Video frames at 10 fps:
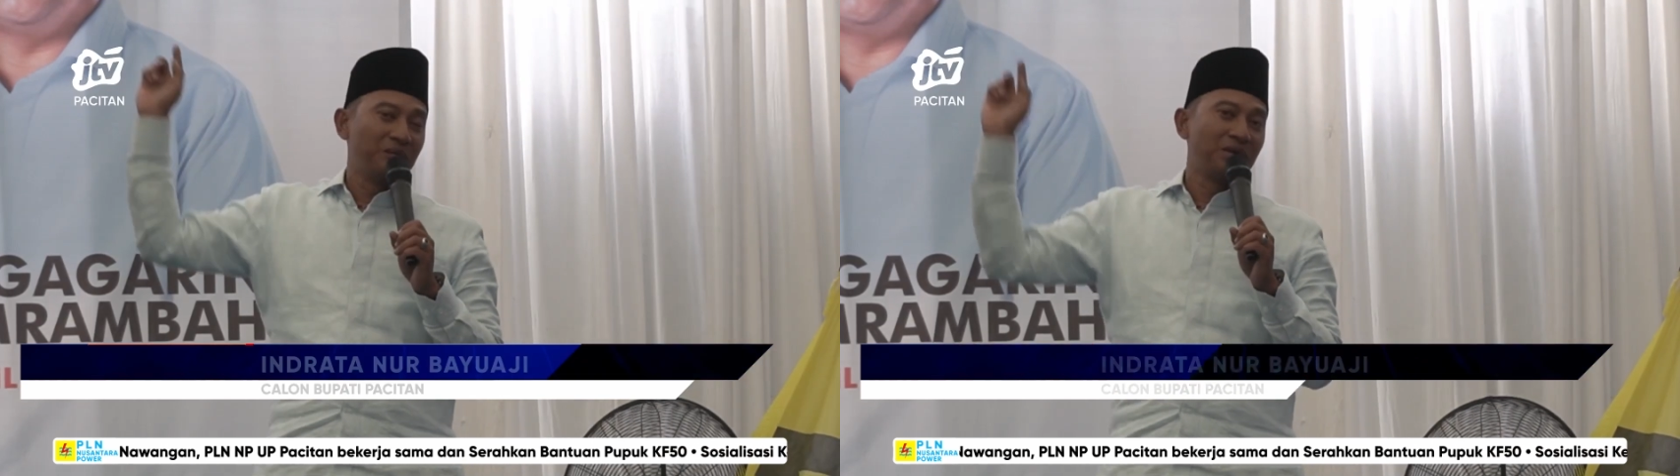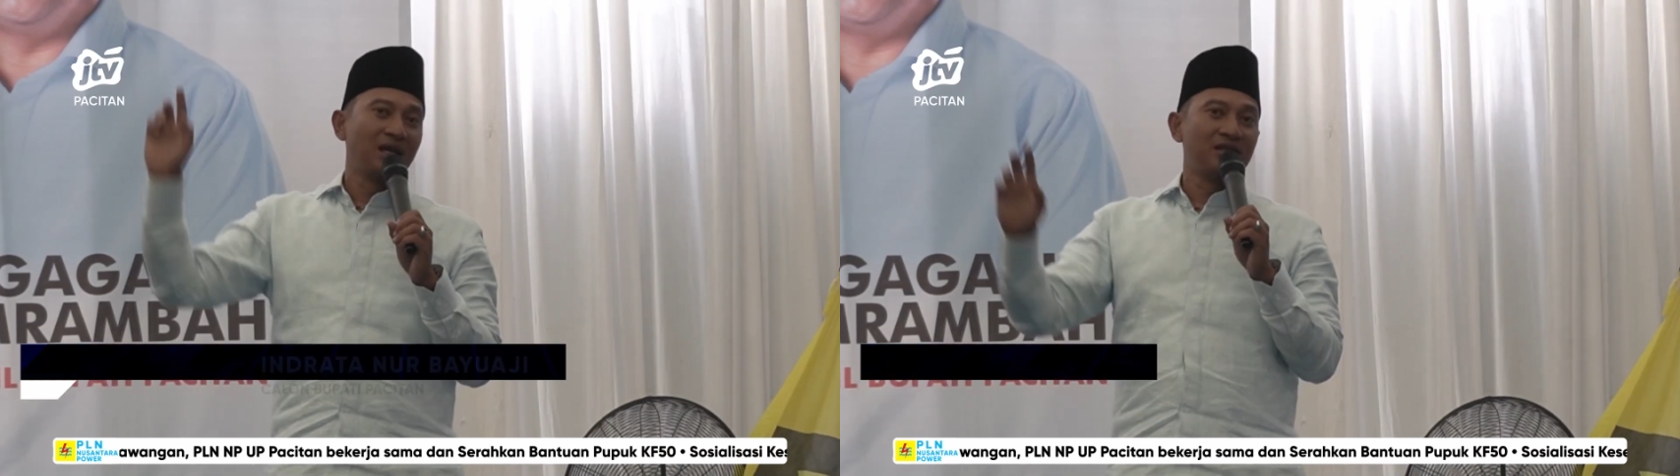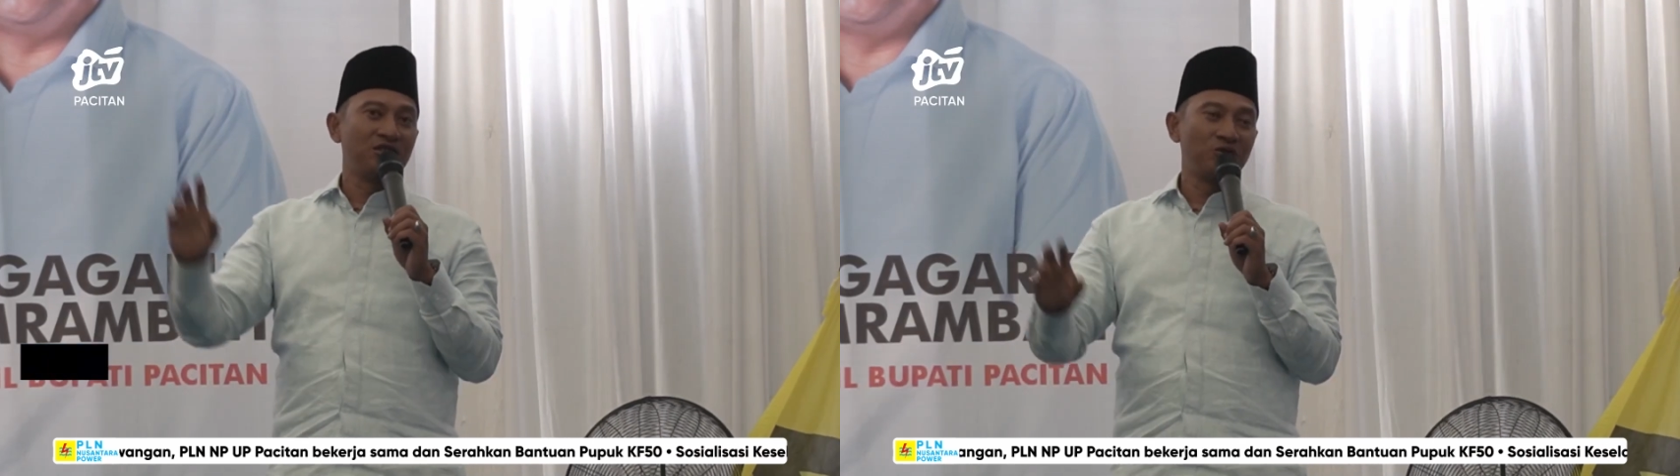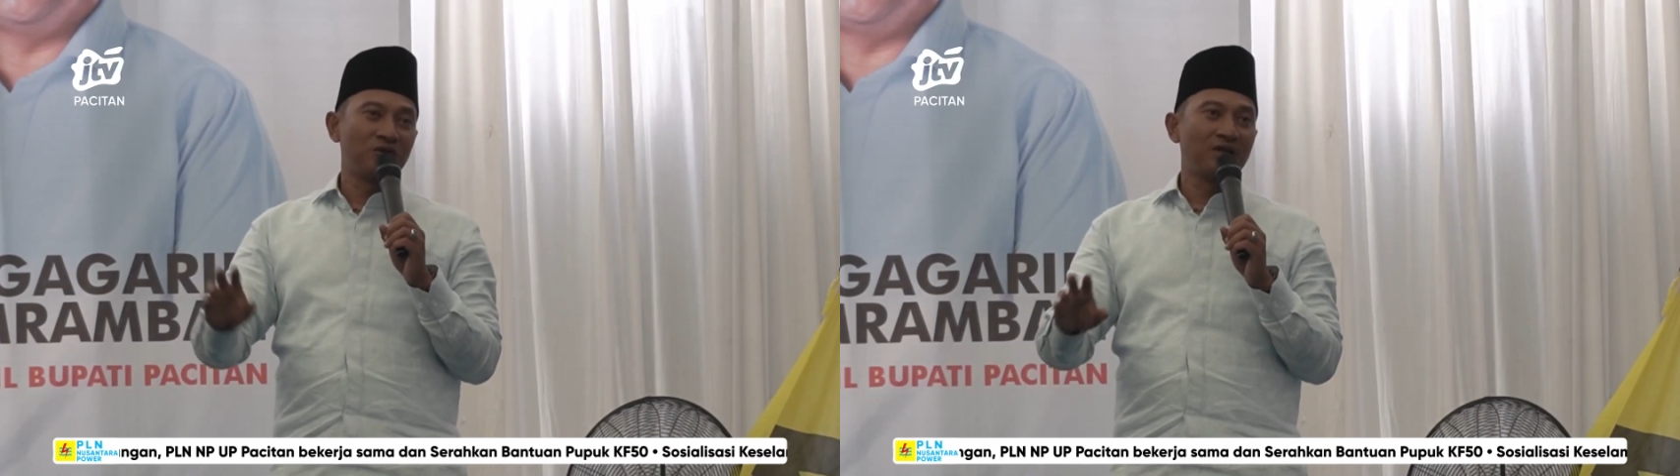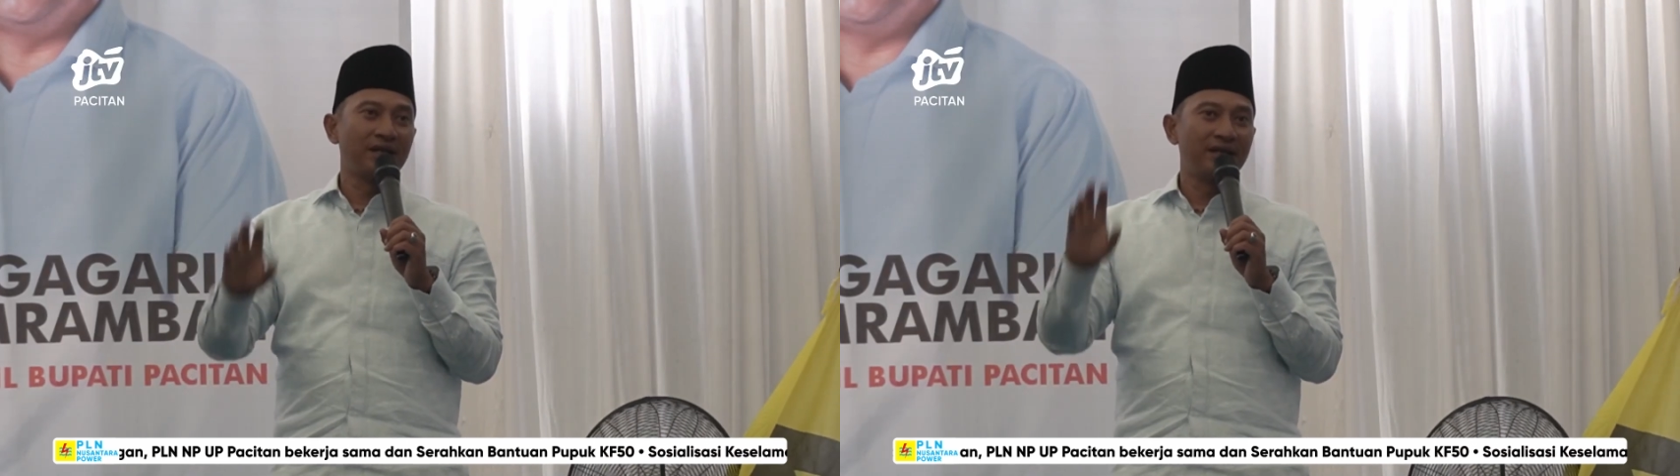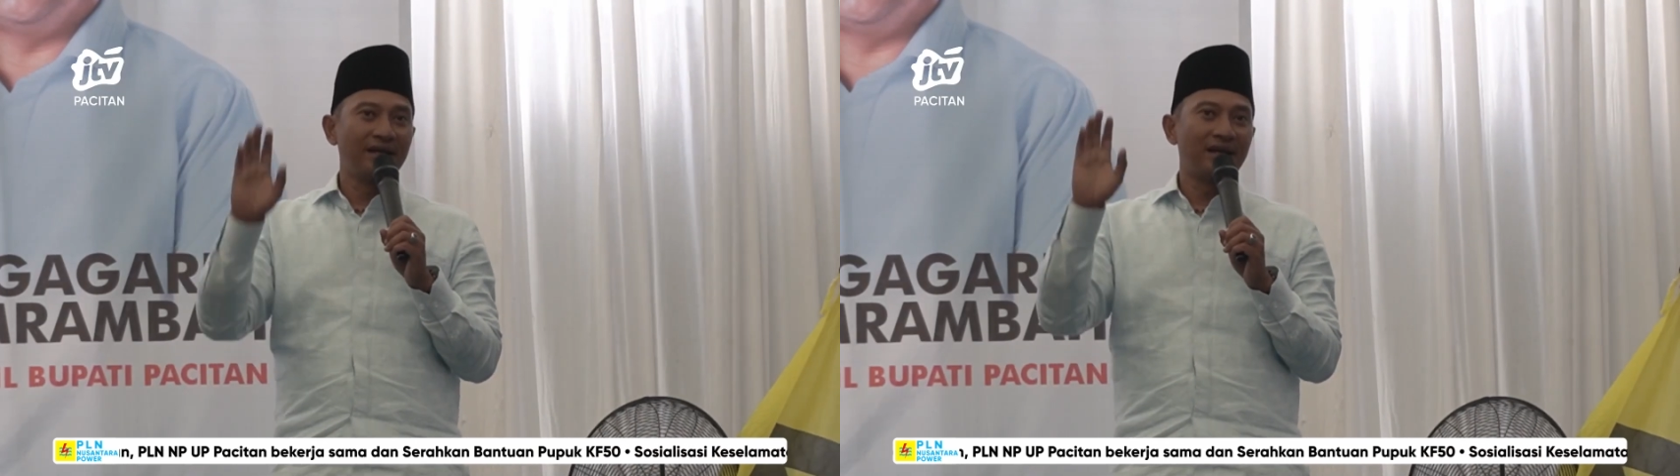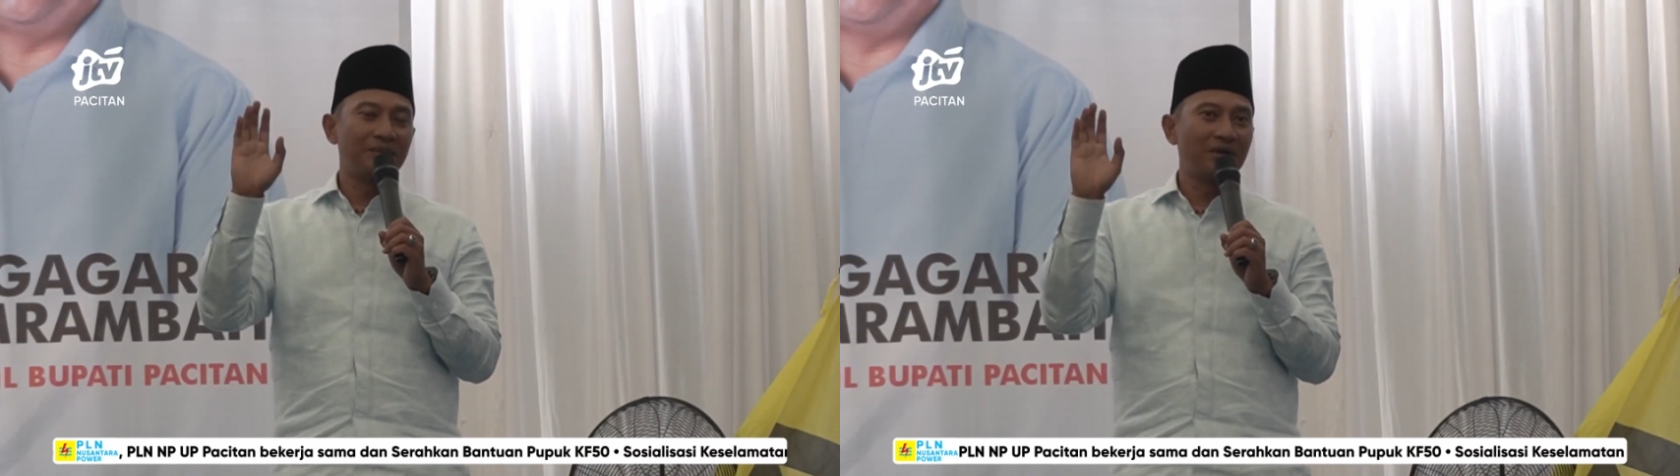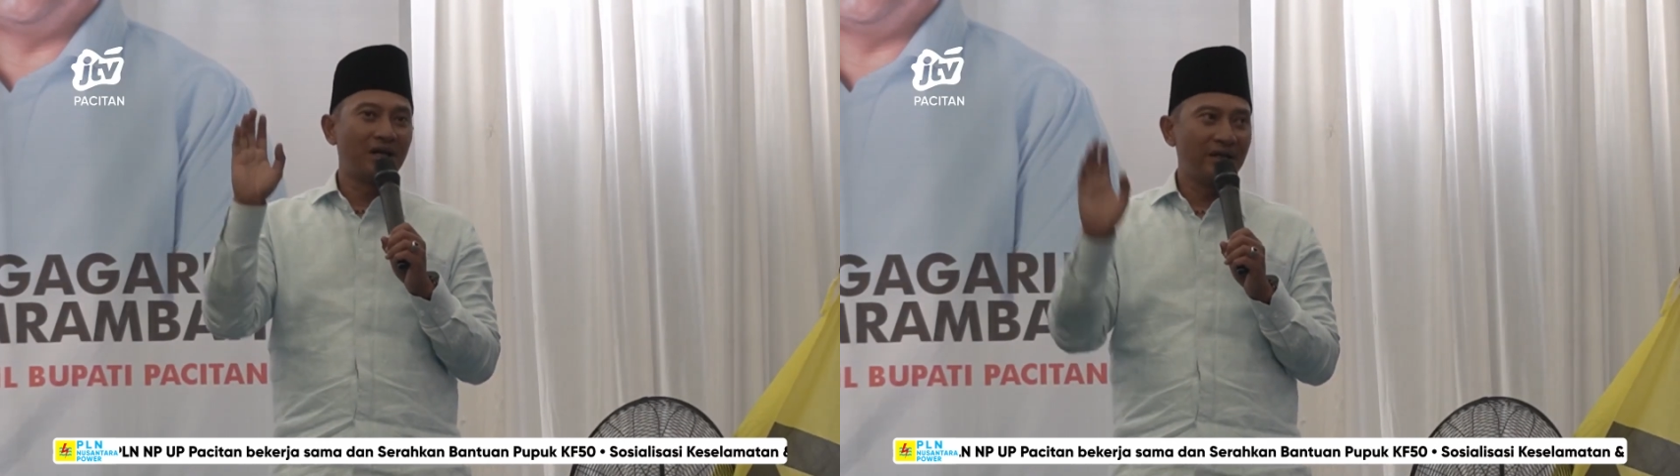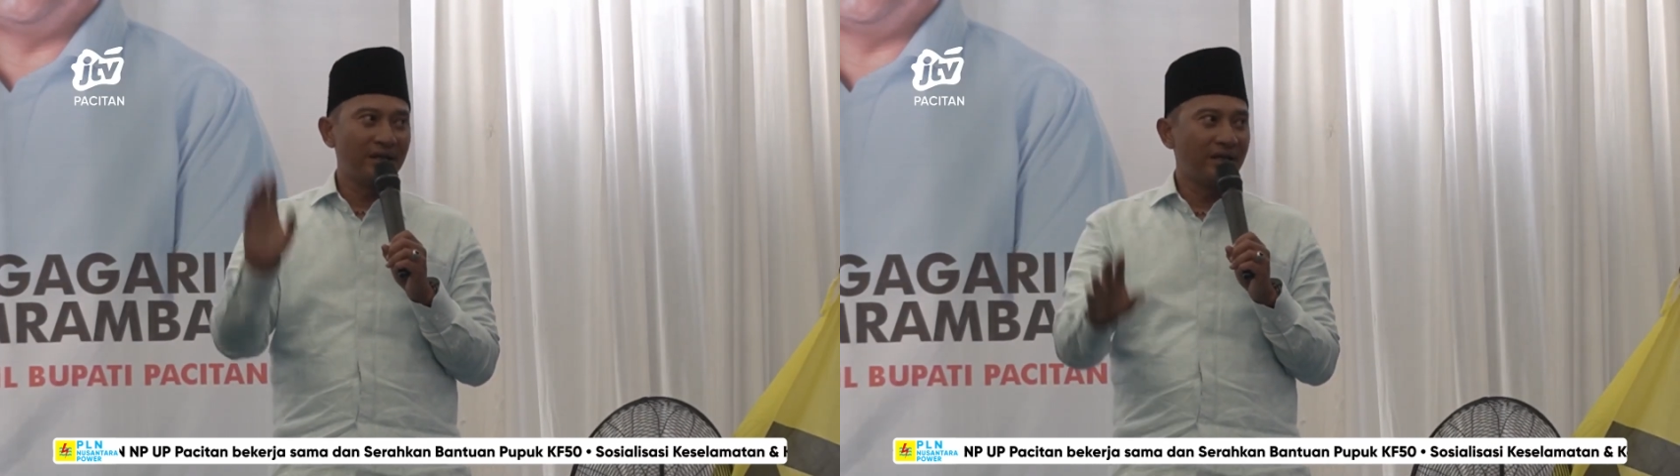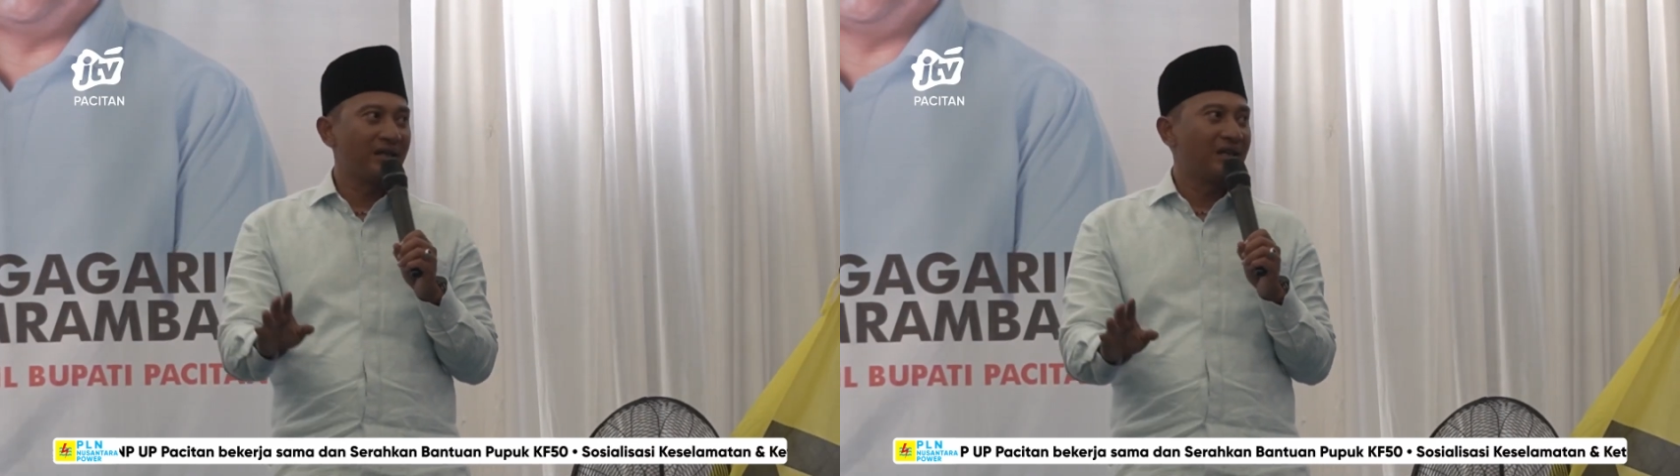melanjutkan yang
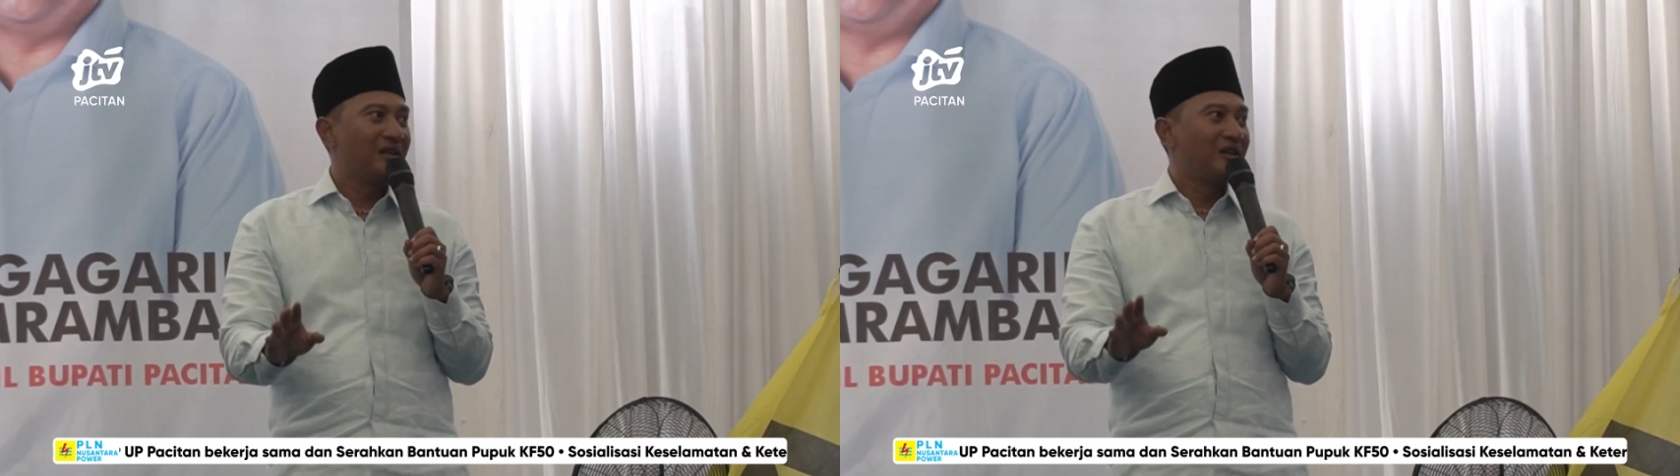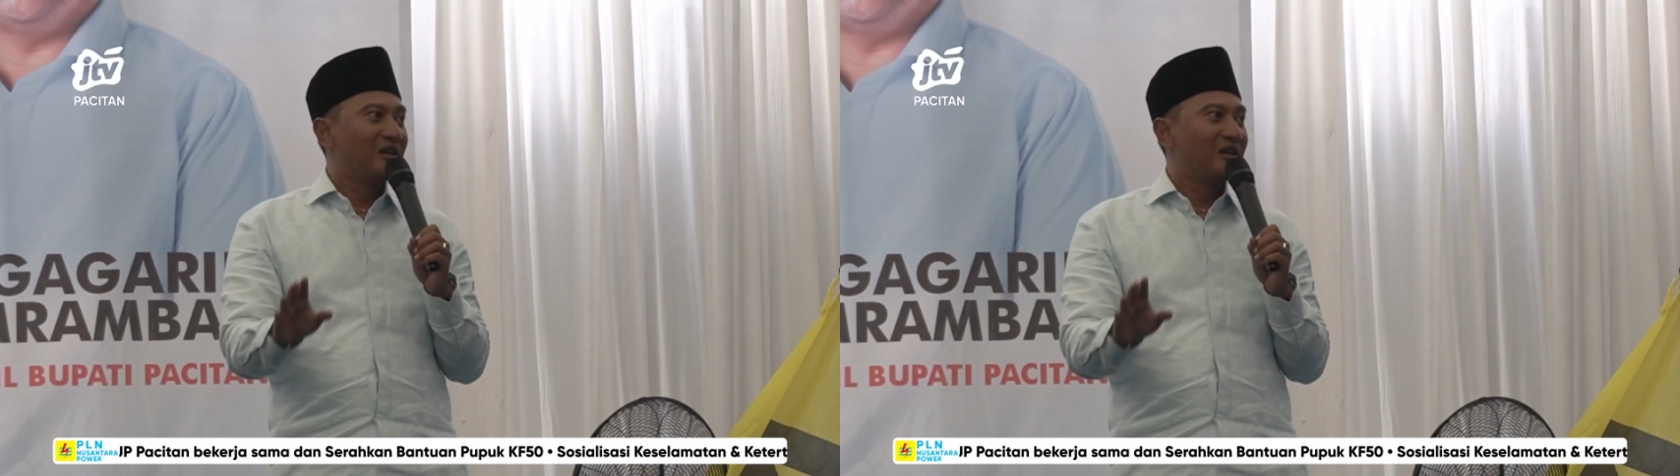baik